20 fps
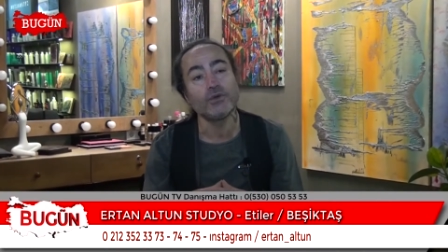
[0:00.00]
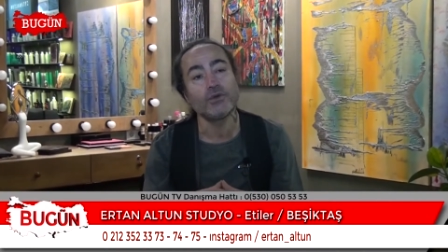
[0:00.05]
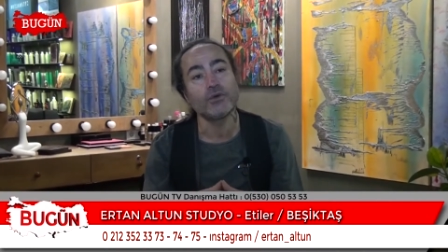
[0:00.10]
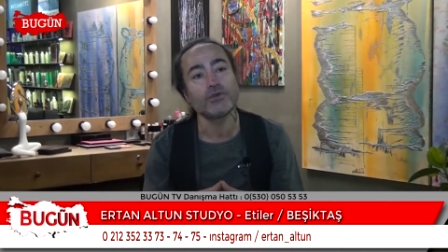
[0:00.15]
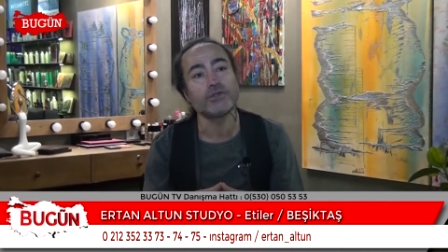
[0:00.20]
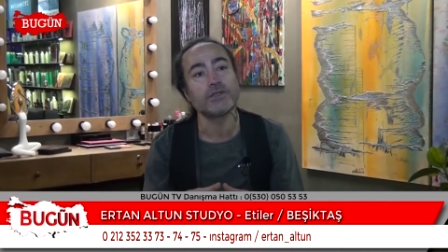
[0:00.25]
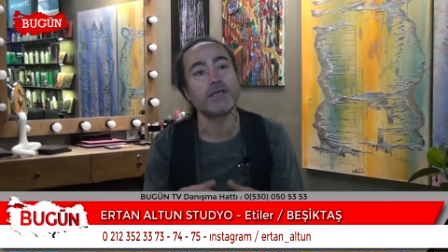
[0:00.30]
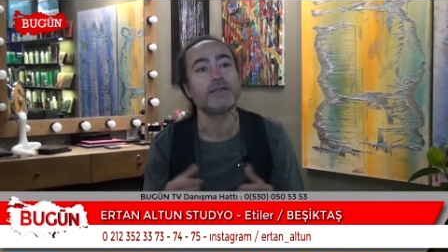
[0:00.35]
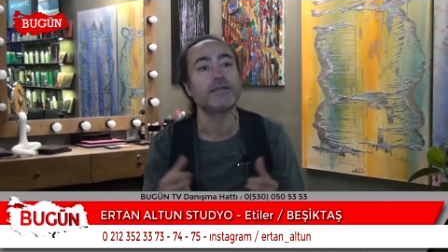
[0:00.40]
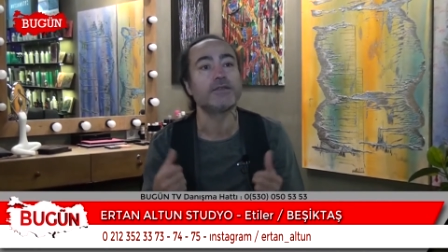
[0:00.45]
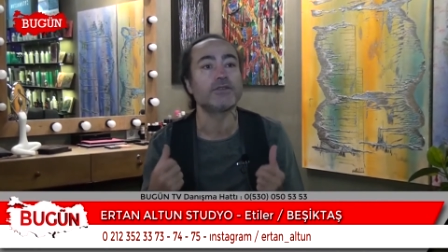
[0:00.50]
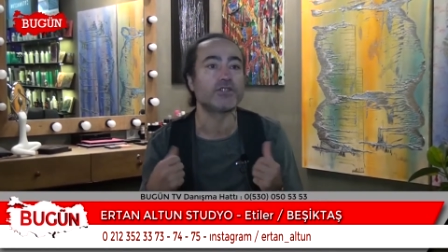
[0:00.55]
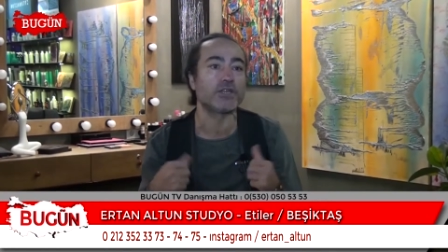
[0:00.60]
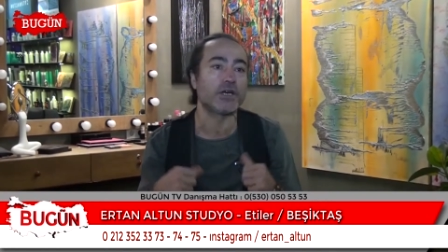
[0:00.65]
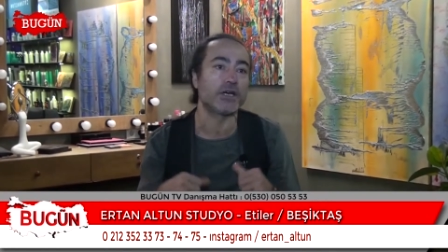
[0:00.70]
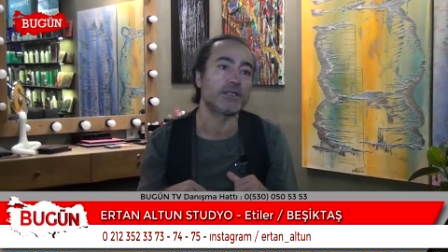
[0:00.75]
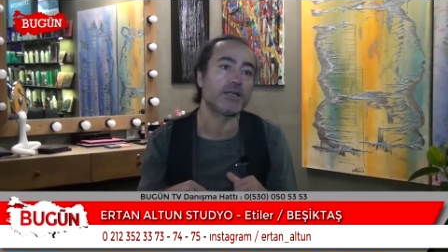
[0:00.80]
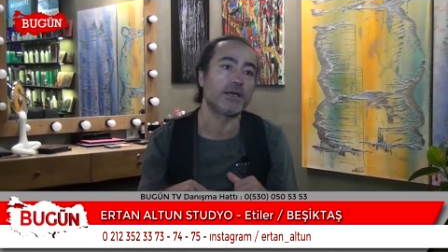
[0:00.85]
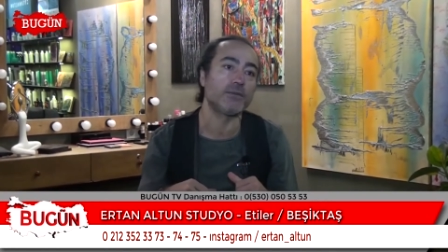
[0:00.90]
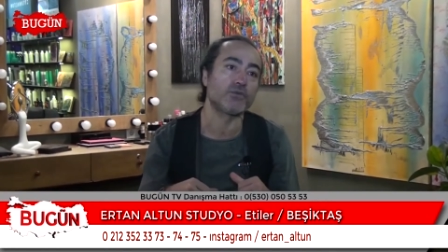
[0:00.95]
o yüzden de
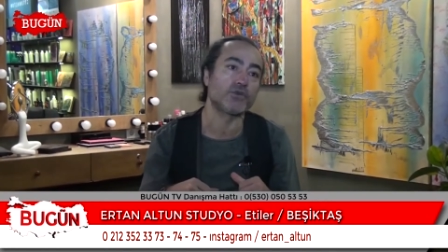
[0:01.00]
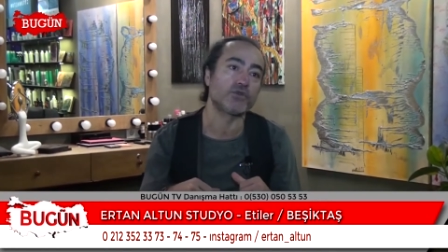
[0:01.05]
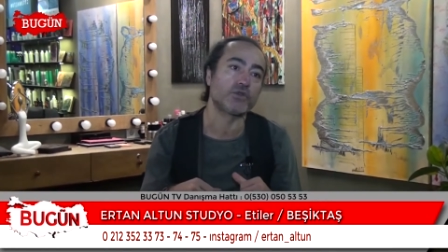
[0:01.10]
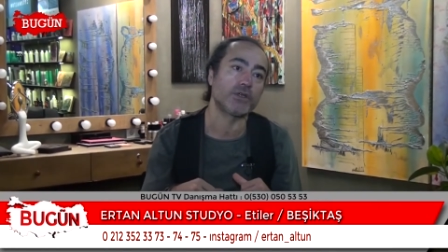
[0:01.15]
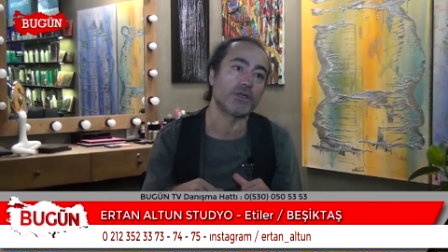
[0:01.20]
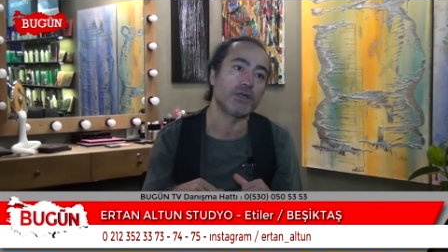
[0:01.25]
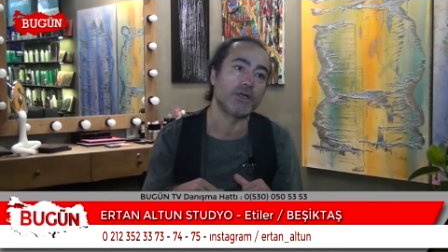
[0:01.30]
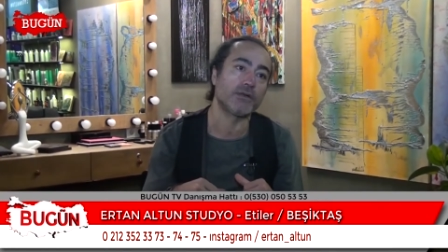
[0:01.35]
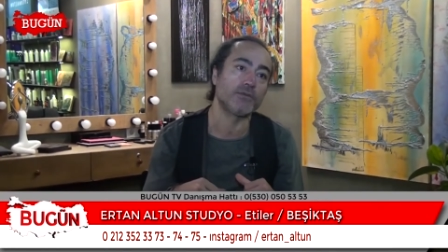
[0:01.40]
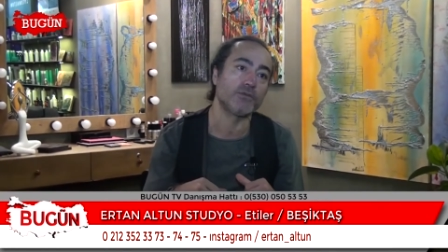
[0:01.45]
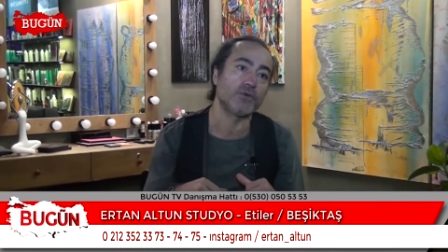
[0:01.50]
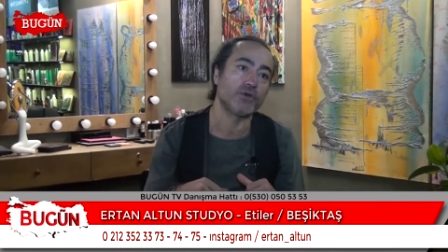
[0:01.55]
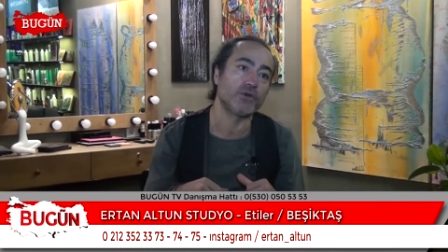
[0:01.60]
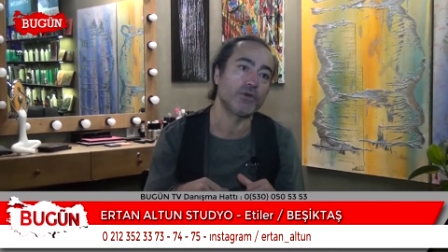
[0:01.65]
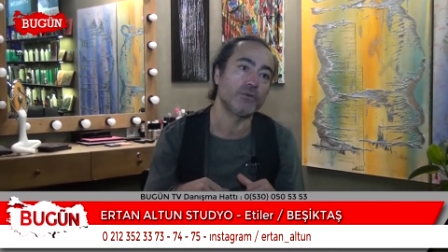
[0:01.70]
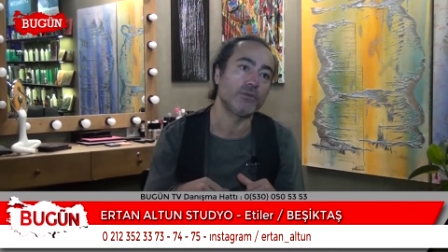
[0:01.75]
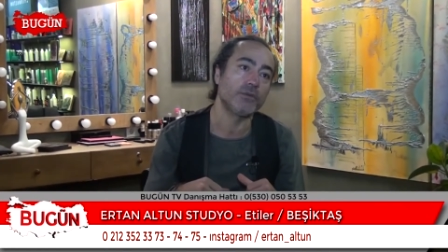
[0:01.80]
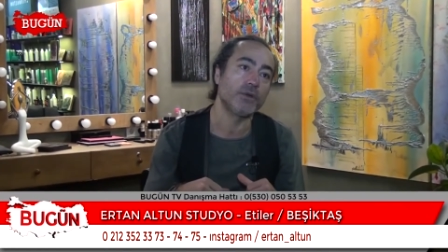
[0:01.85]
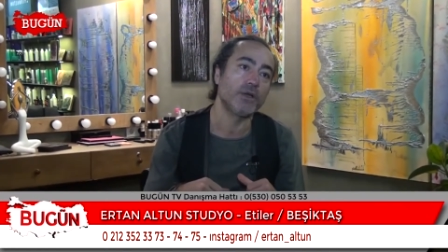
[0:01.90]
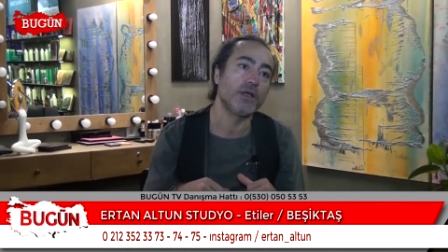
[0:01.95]
dışarıdan müşteri
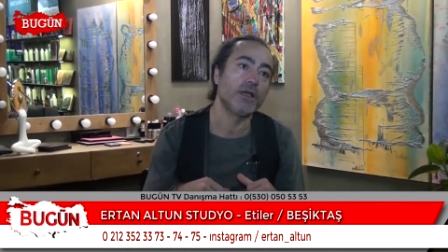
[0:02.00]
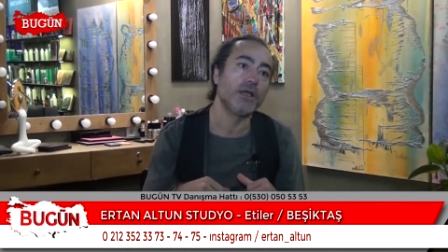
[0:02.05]
almıyorum.